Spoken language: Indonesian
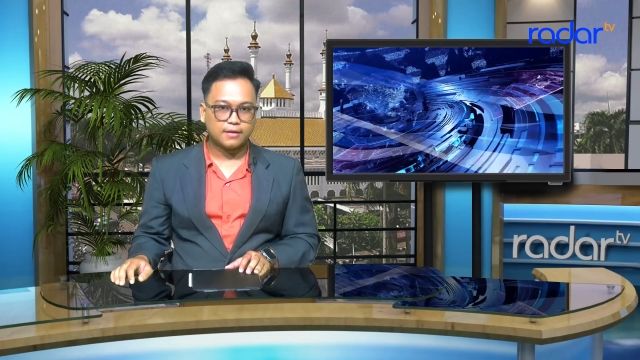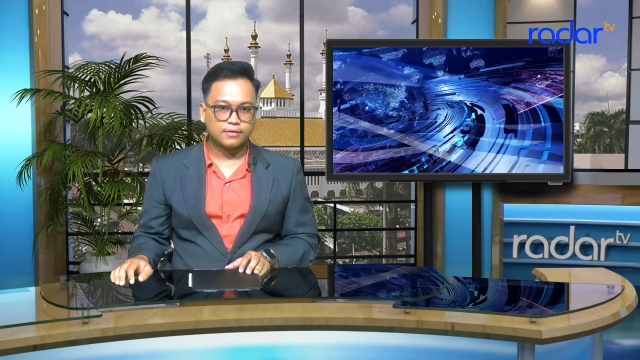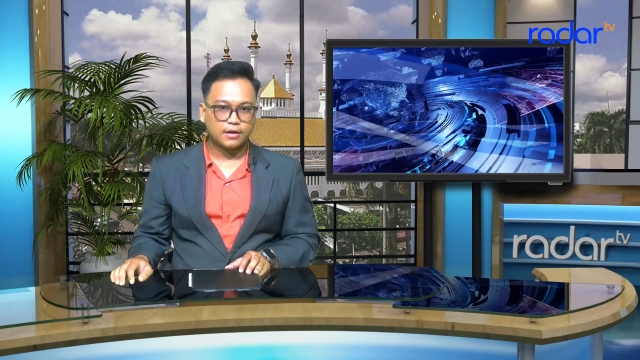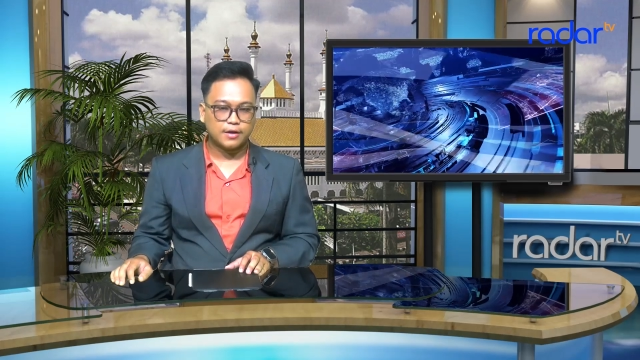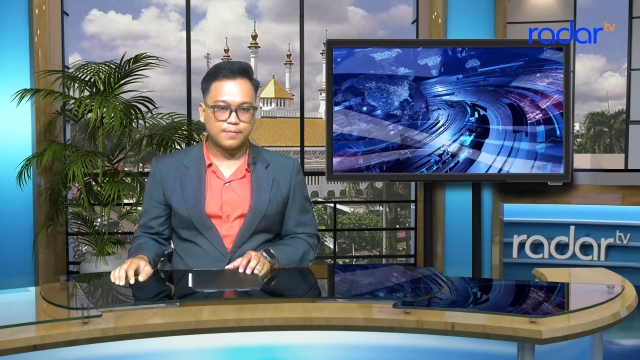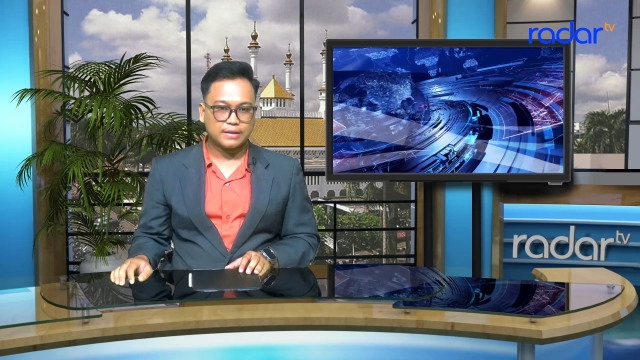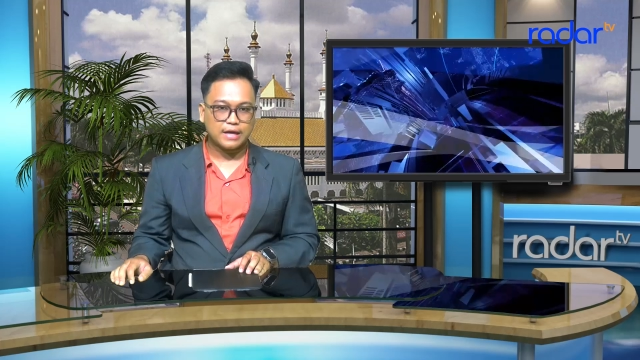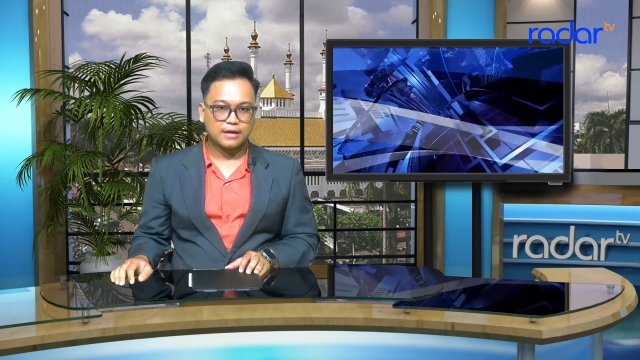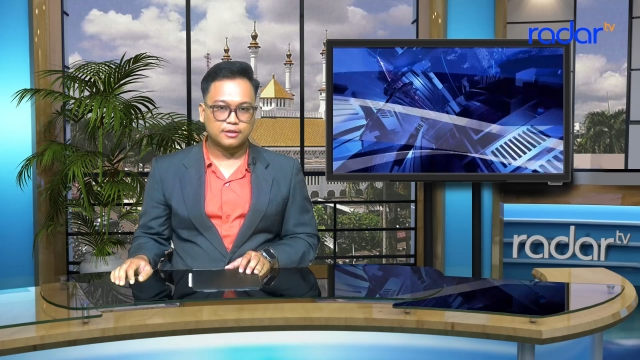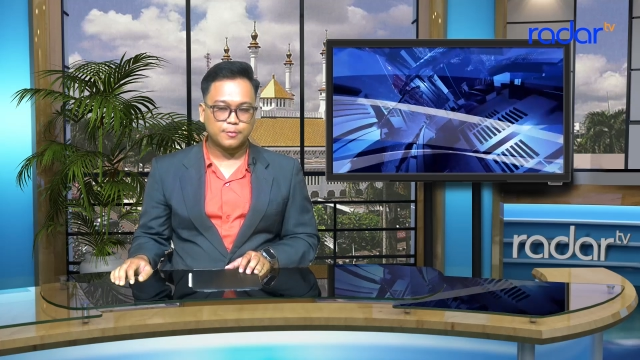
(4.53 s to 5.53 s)
terlibat
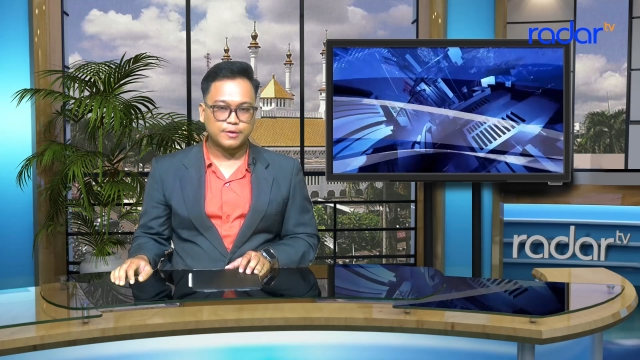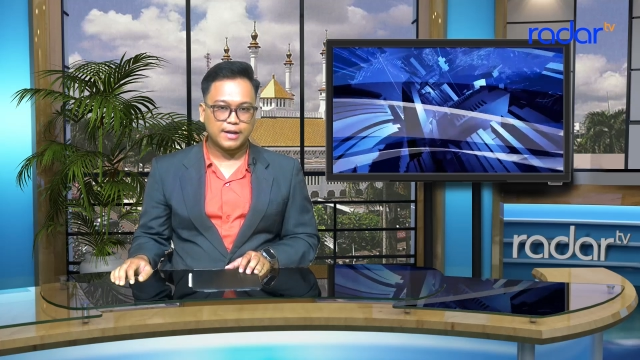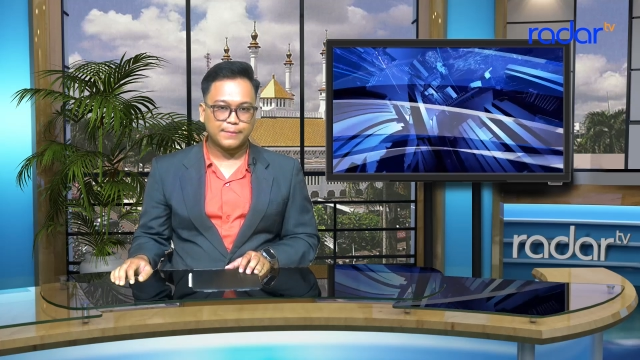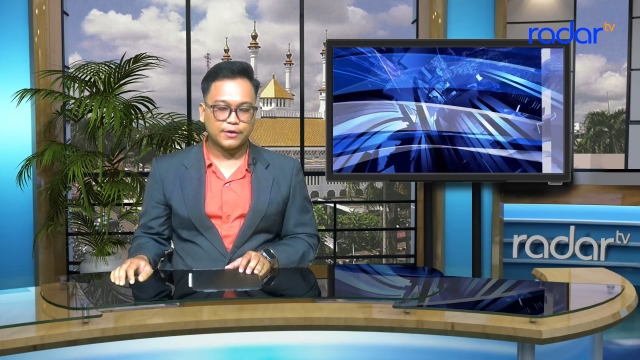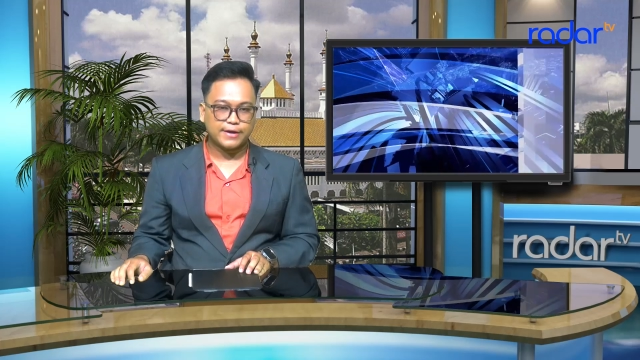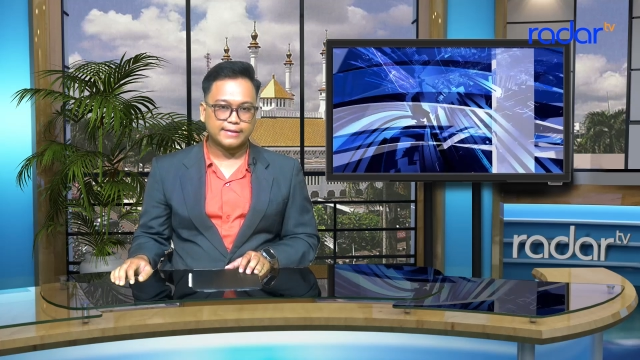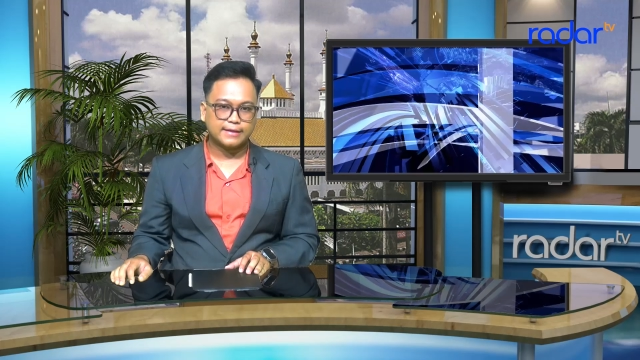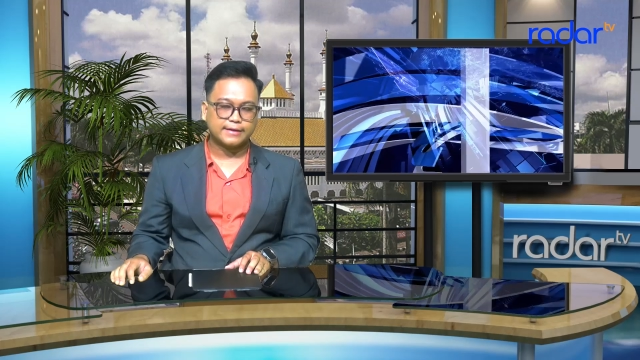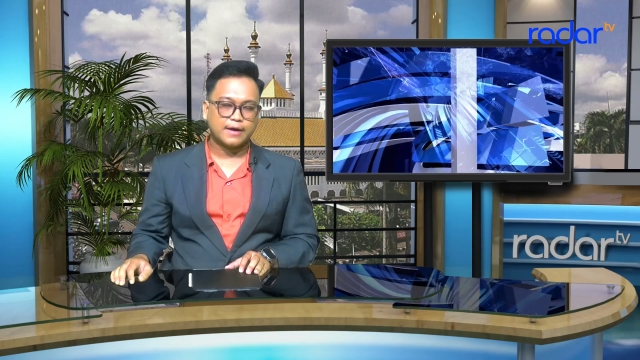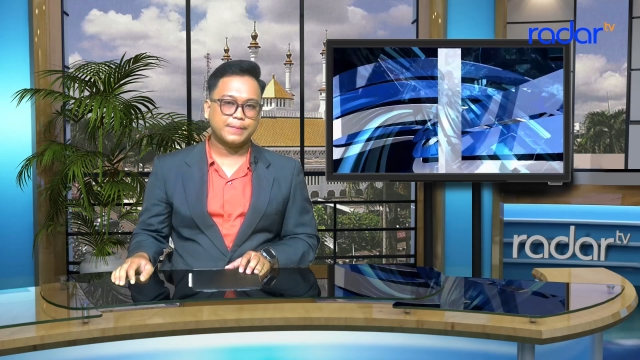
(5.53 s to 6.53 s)
aktif dalam kegiatan
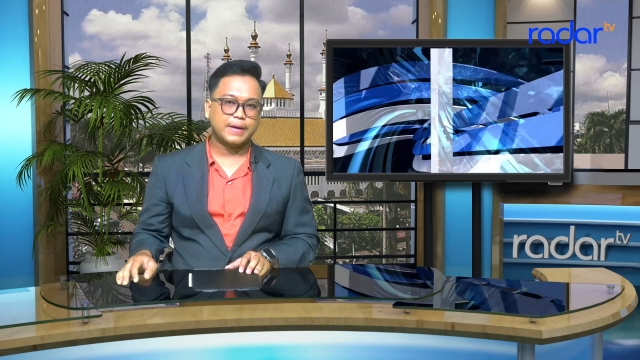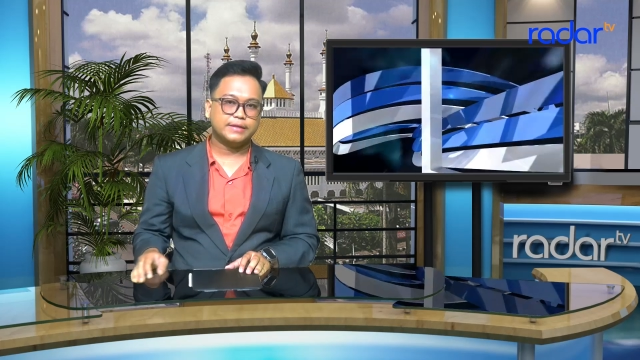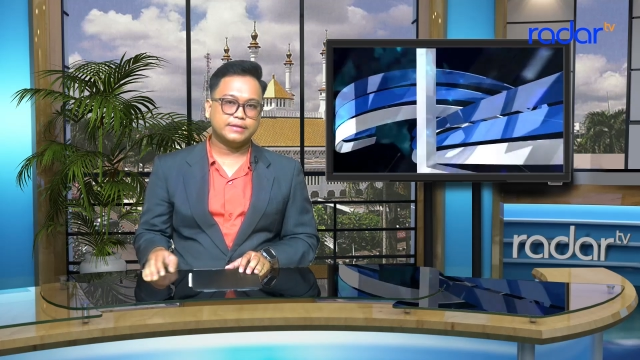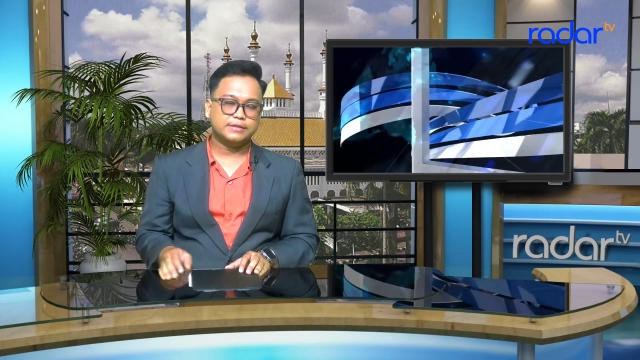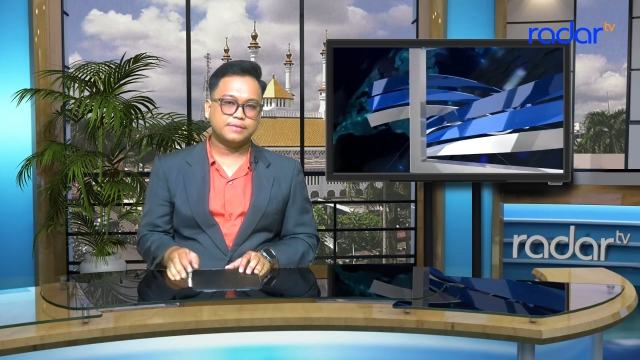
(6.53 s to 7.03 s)
kampanye